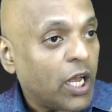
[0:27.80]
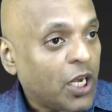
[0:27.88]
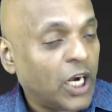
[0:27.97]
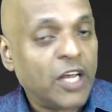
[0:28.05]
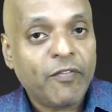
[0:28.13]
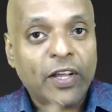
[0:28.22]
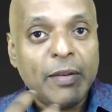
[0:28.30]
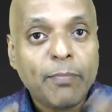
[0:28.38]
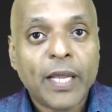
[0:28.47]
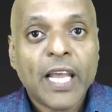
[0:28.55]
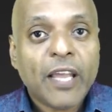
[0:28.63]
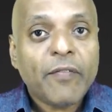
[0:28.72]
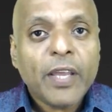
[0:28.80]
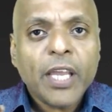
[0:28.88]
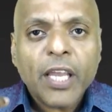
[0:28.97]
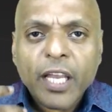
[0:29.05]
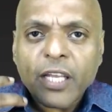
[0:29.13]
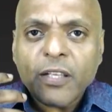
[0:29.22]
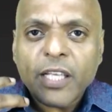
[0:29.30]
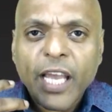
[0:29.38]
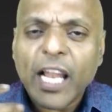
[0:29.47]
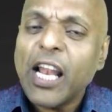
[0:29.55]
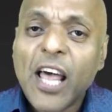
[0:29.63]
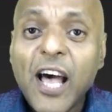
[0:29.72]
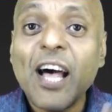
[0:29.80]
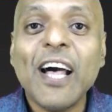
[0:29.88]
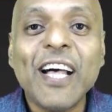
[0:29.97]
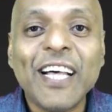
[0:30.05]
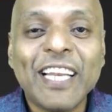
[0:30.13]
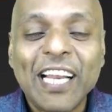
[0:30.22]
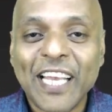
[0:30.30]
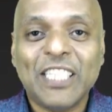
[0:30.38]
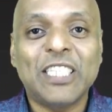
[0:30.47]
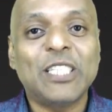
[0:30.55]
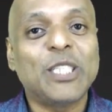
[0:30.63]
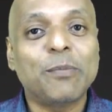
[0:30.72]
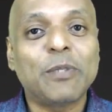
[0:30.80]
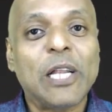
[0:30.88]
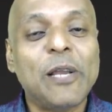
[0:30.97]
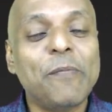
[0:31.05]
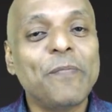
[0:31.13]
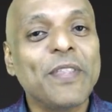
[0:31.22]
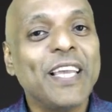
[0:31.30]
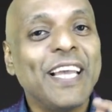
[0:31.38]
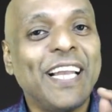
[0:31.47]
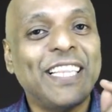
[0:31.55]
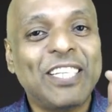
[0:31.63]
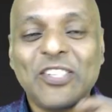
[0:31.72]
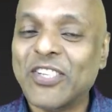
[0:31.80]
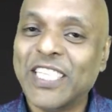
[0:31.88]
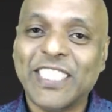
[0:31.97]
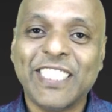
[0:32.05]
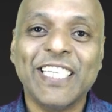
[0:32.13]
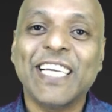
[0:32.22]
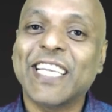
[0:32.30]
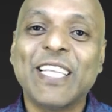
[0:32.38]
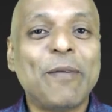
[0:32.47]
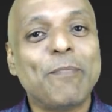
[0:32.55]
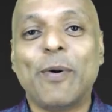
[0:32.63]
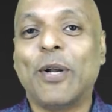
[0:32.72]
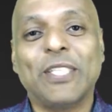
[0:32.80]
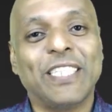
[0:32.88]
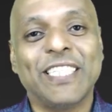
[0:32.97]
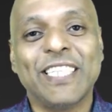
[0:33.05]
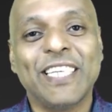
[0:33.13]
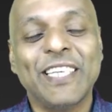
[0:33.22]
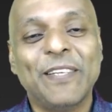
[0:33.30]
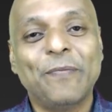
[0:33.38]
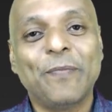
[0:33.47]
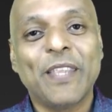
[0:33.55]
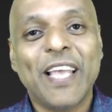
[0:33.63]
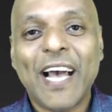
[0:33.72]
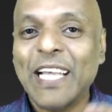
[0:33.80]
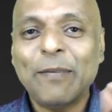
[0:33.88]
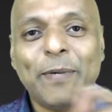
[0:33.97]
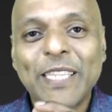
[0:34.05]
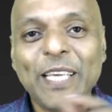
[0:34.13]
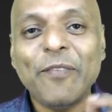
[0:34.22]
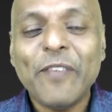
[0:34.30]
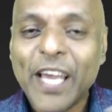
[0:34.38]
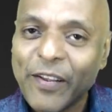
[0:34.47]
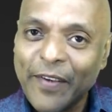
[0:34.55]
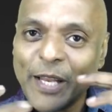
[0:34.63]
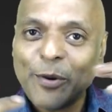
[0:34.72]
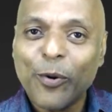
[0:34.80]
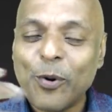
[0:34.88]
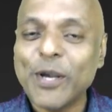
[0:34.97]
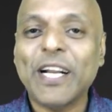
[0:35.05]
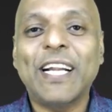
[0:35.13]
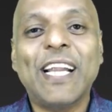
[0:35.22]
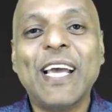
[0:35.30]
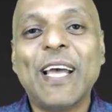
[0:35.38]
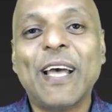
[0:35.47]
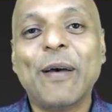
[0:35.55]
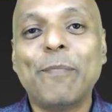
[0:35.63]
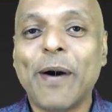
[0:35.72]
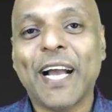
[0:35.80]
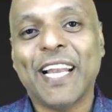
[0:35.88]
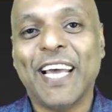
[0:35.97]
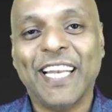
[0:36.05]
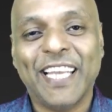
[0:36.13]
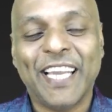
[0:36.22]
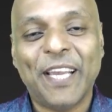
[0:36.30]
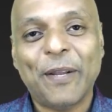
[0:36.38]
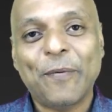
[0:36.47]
கணவன் மனைவி எல்லா ரிலேஷன்ஷிப்ஸ்லேயும் இந்த ட்ரஸ்ட்டுங்கிறது இம்பார்ட்டண்ட் அதை பற்றி வேறு வேறு கோணங்களில் பார்க்கலாம் இன்றைக்கி